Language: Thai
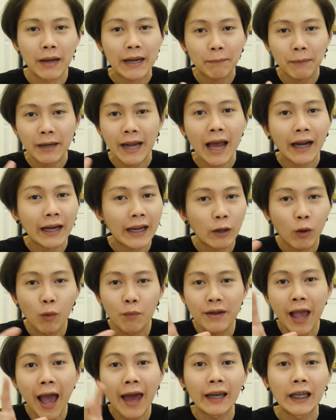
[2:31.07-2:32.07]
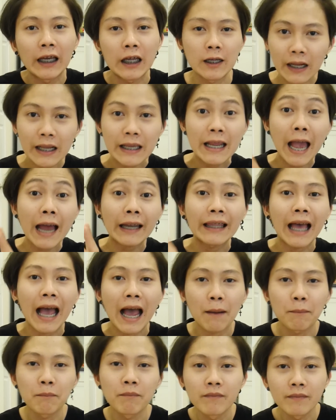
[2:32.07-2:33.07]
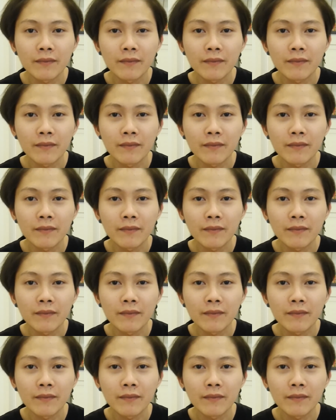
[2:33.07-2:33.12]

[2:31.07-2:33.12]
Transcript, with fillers: ไปนั่งในกลุ่มญาติเลยญาติถาม